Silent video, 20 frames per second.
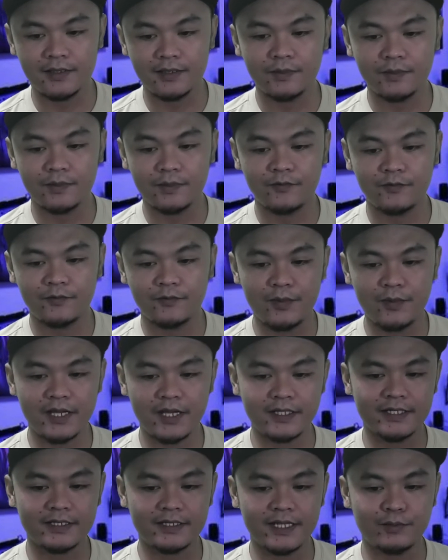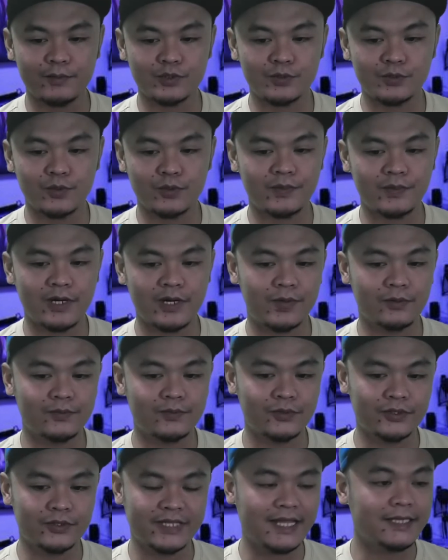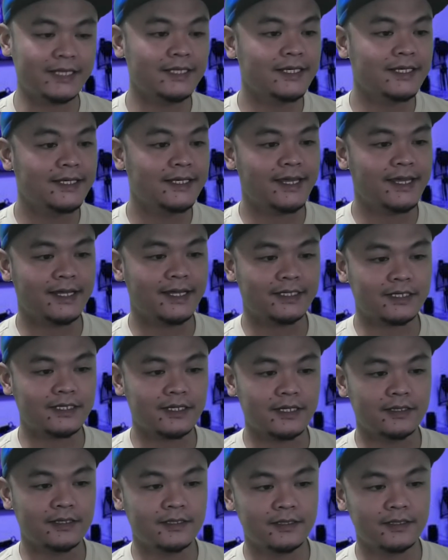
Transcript: 500 times more powerful than catechin.